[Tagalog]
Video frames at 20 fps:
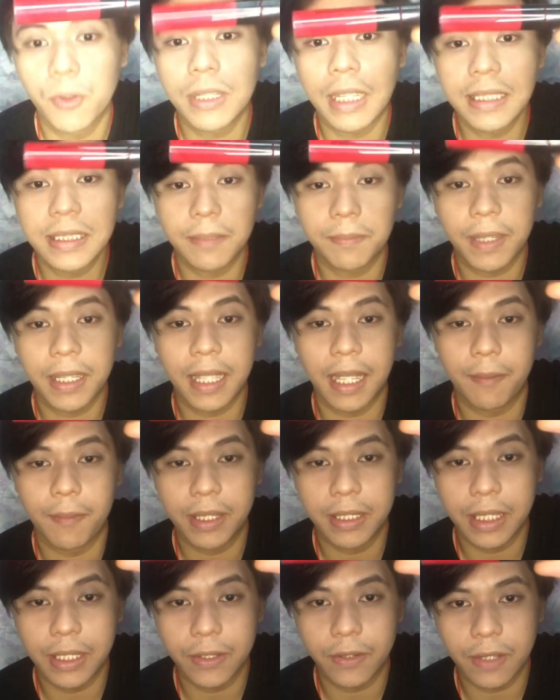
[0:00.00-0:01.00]
po tayo sa
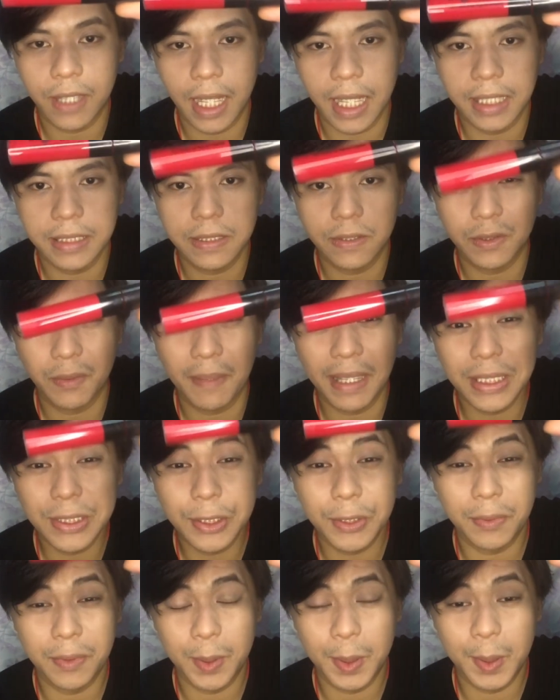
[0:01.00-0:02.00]
paggamit dito, guys. So,
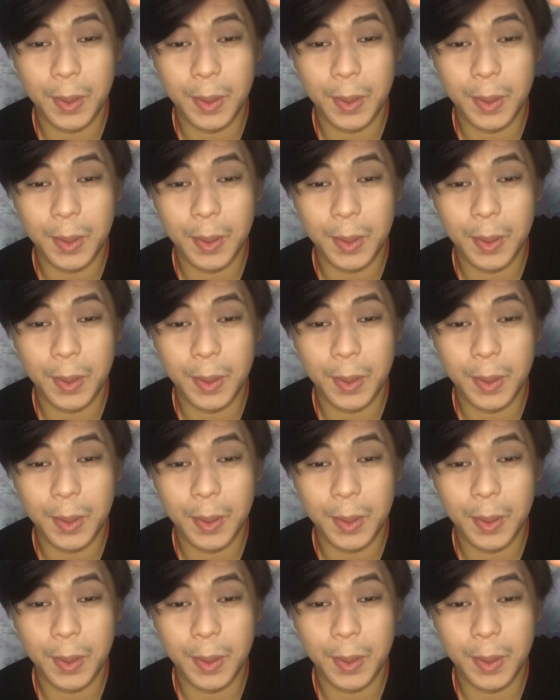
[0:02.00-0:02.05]
medyo